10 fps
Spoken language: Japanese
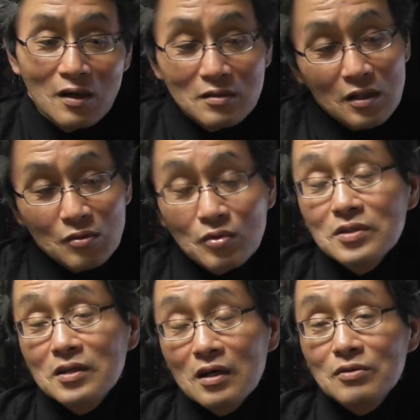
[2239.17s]
でどっ
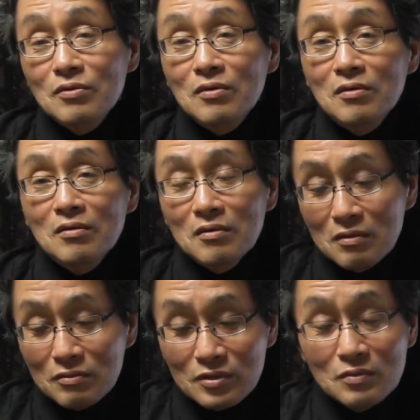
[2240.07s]
ちがそ
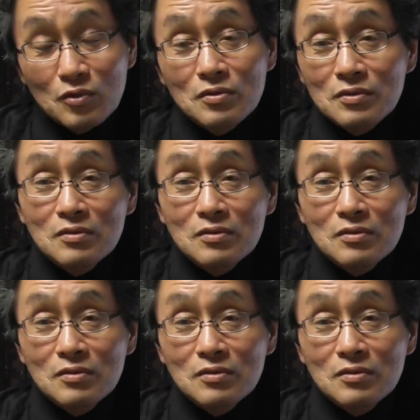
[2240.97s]
のフジモン流